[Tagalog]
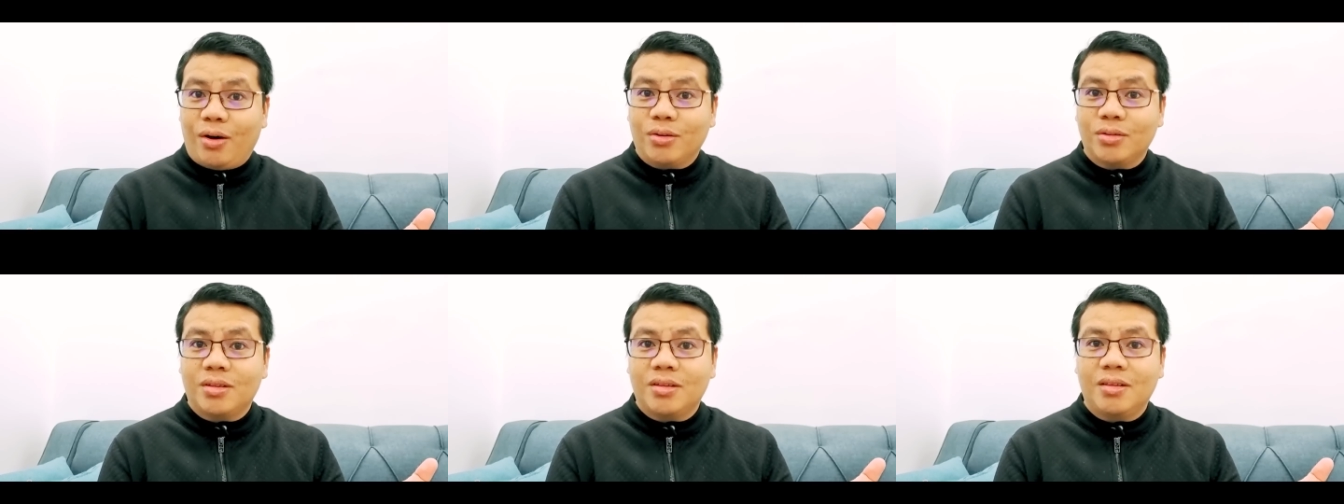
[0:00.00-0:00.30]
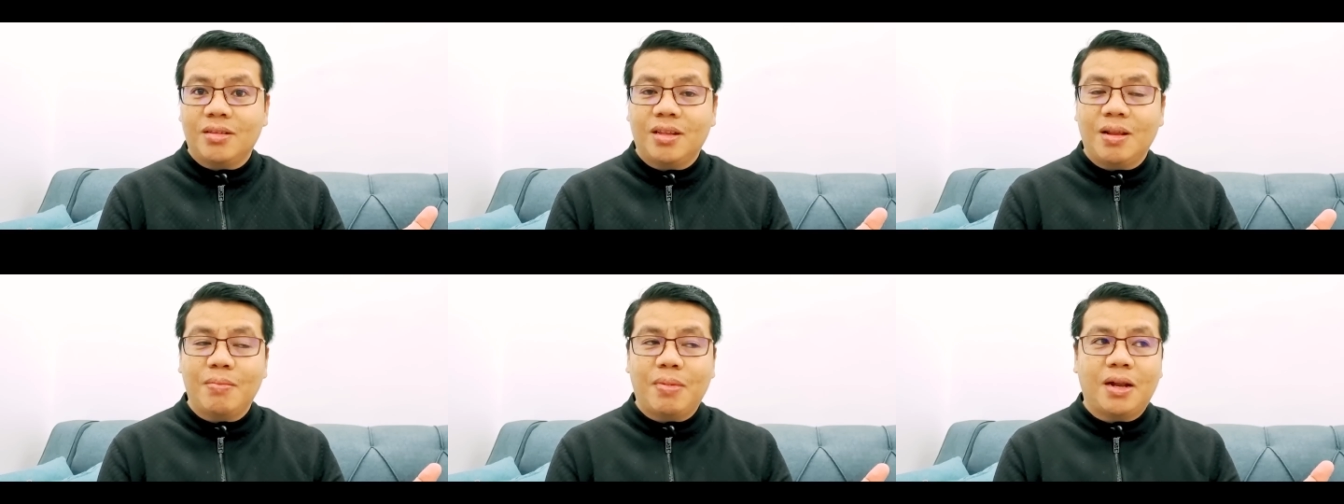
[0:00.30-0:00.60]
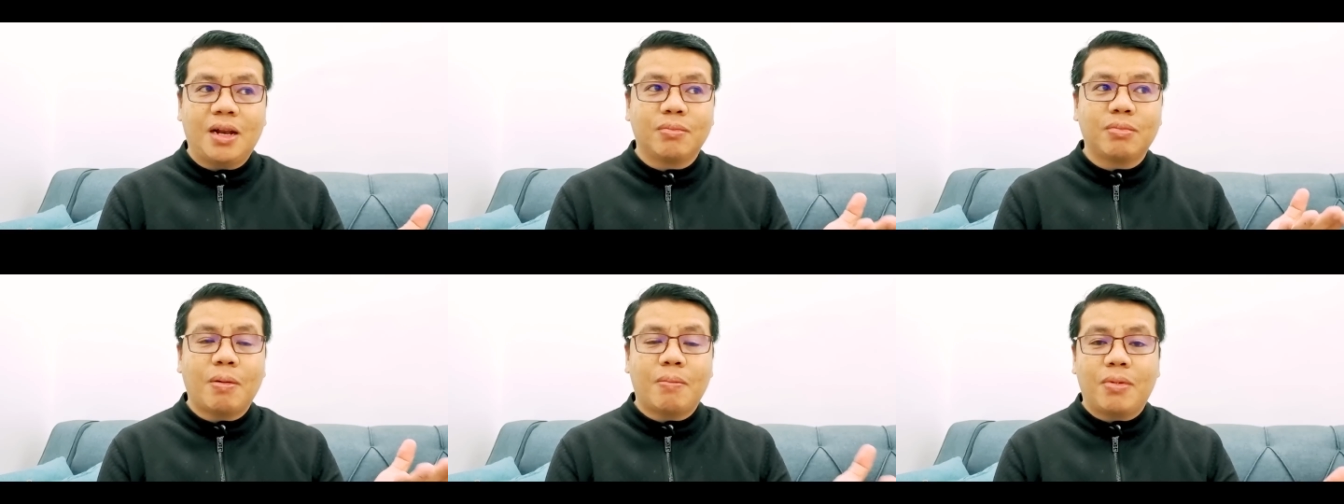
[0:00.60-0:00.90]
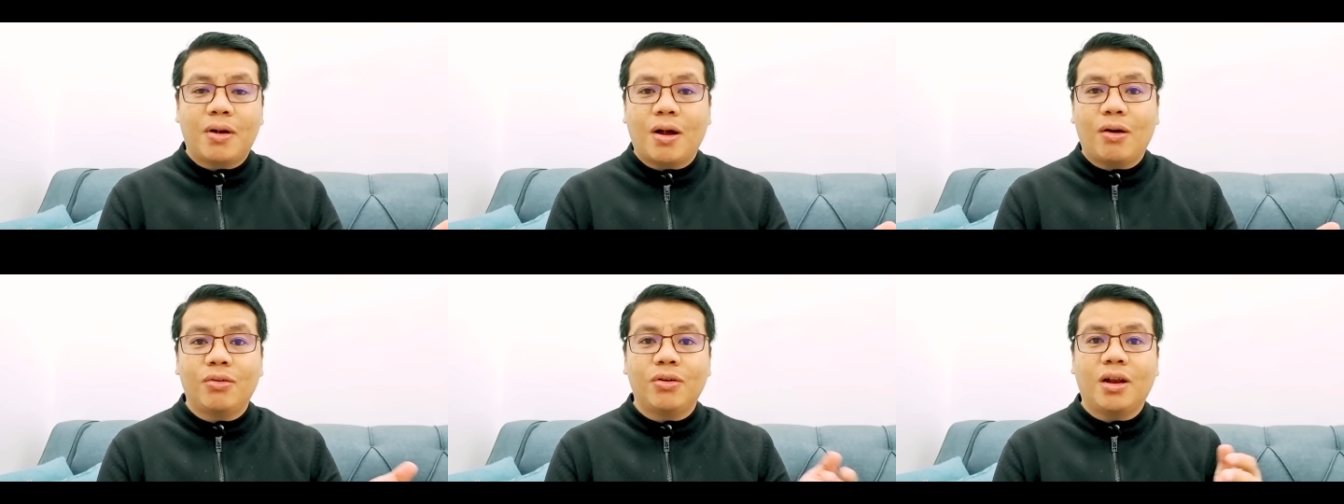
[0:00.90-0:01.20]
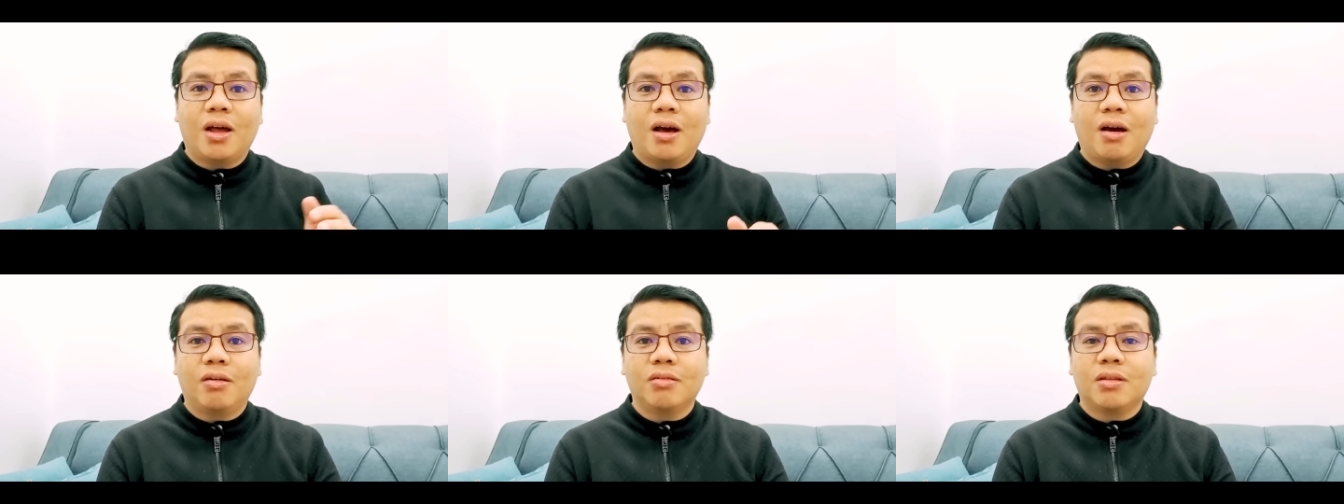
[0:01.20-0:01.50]
out, di ba?
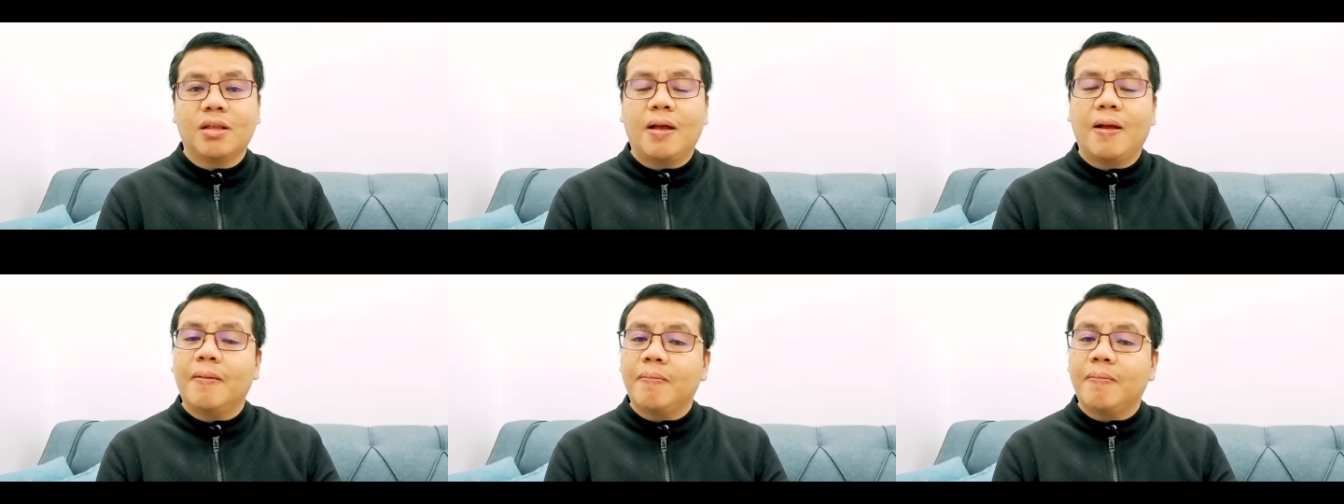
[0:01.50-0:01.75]
Nagba-brown out.